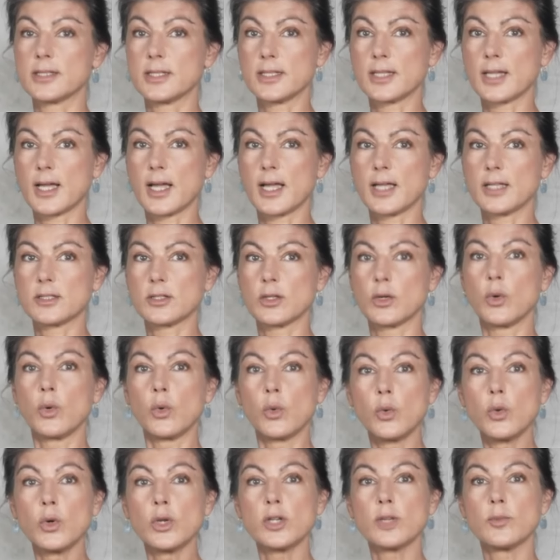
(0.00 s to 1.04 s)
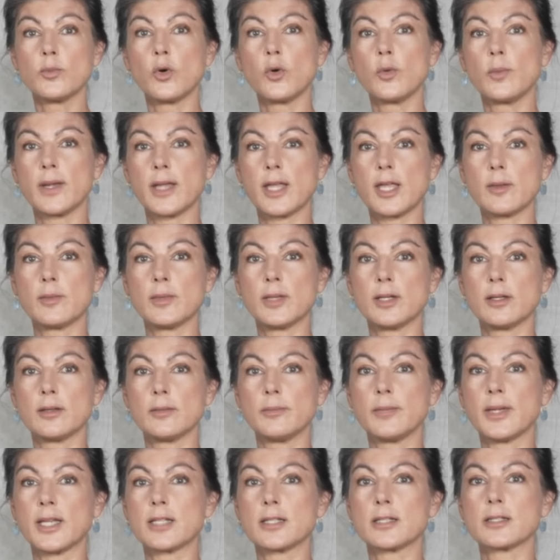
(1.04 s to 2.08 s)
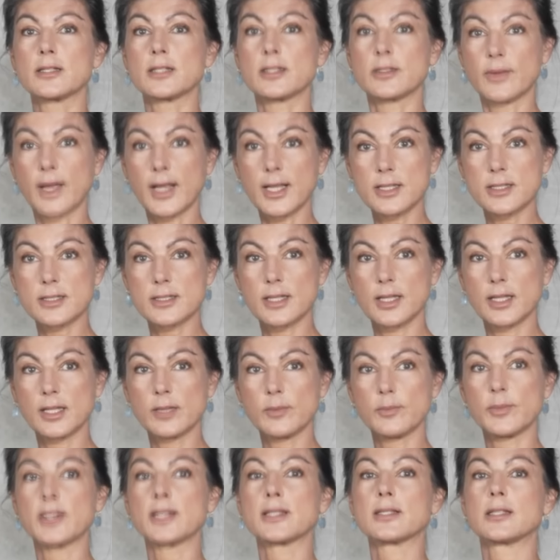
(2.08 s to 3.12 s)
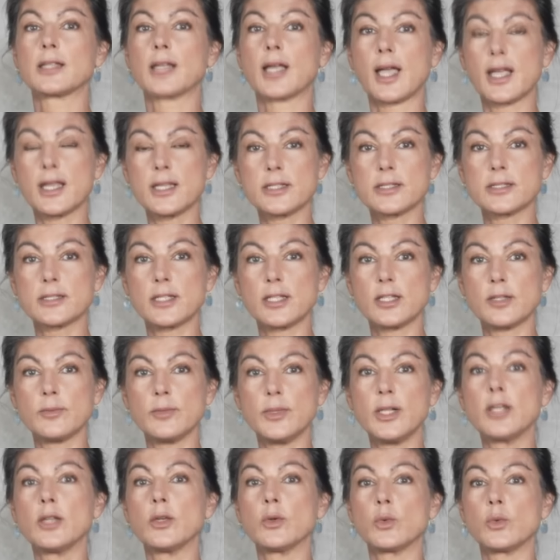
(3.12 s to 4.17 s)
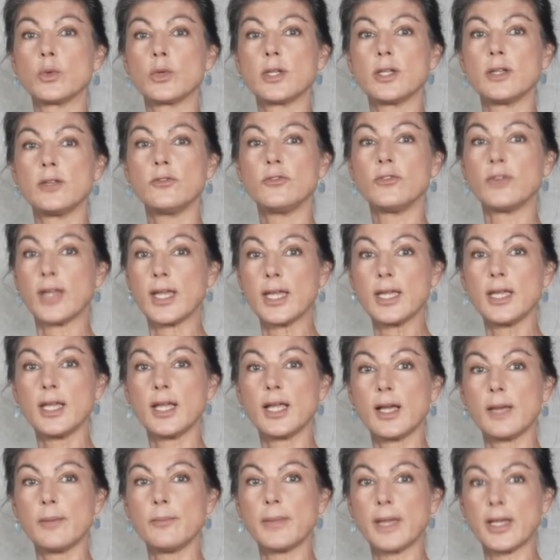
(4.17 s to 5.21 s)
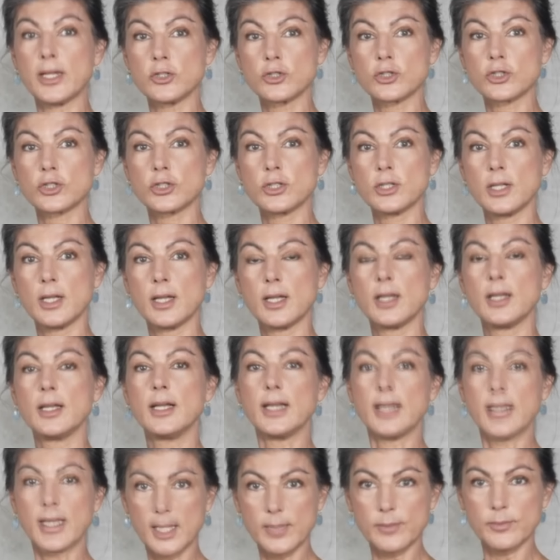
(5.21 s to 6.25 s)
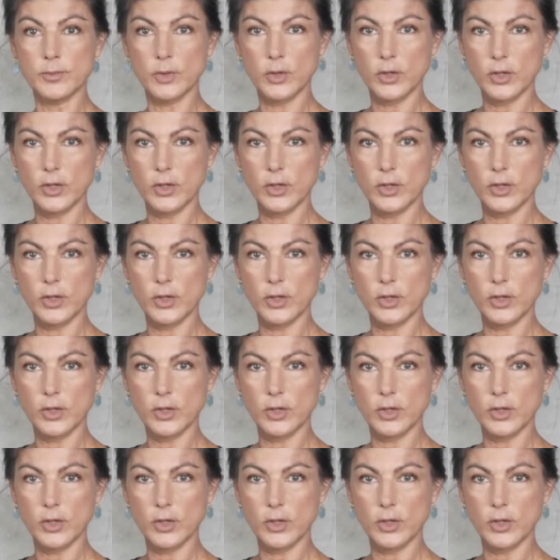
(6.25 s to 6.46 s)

Zitat, ohne Probleme mit 20 bis 30 Millionen weniger Menschen leben